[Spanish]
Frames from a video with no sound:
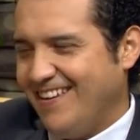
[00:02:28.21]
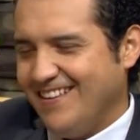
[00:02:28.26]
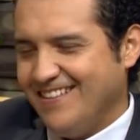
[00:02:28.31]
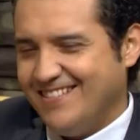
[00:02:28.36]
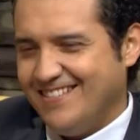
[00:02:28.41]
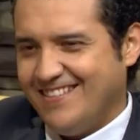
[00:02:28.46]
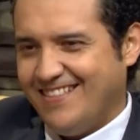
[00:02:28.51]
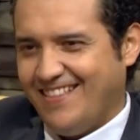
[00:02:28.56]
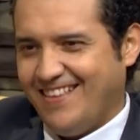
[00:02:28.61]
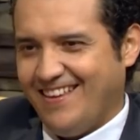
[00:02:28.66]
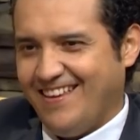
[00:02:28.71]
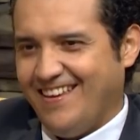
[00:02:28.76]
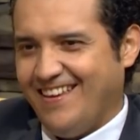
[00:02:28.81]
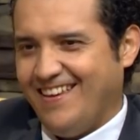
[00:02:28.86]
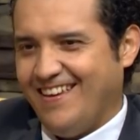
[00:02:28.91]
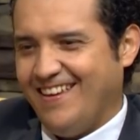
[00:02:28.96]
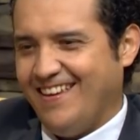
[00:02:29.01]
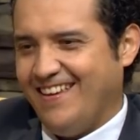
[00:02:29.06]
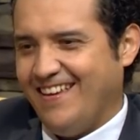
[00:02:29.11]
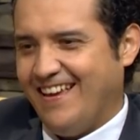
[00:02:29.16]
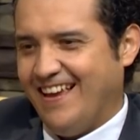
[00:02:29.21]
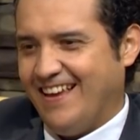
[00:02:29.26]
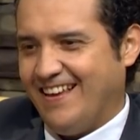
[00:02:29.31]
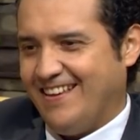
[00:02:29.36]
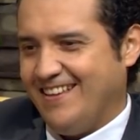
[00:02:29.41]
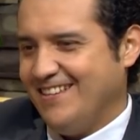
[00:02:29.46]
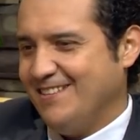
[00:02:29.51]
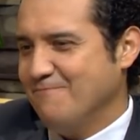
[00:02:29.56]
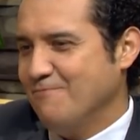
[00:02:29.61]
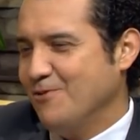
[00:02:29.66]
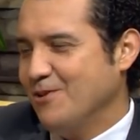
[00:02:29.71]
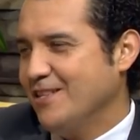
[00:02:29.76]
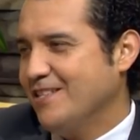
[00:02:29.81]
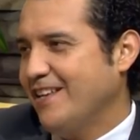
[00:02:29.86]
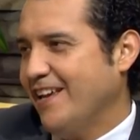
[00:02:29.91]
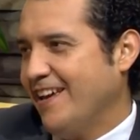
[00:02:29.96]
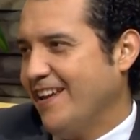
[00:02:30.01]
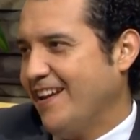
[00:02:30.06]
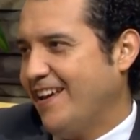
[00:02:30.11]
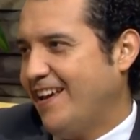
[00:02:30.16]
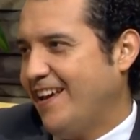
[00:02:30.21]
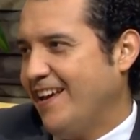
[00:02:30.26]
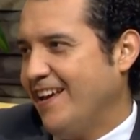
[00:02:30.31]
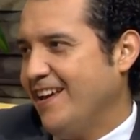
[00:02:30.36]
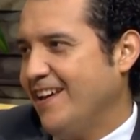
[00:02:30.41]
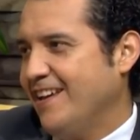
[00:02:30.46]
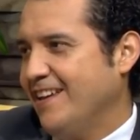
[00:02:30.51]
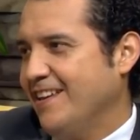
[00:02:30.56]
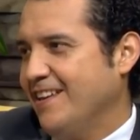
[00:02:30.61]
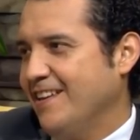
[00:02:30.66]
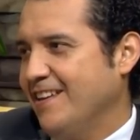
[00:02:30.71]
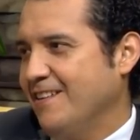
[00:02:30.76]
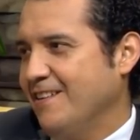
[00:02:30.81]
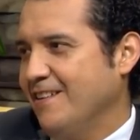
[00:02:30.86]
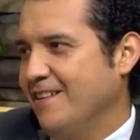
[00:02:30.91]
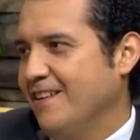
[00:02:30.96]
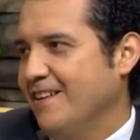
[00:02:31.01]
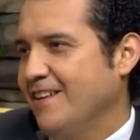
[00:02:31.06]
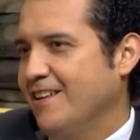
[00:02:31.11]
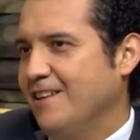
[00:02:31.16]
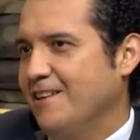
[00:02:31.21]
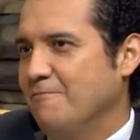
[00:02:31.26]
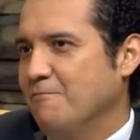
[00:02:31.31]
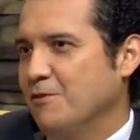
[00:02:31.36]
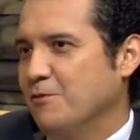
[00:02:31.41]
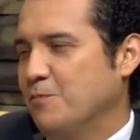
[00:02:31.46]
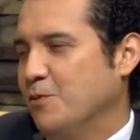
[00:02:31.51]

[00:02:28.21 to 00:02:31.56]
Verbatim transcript: este, aquí muy cerca. Y, claro. y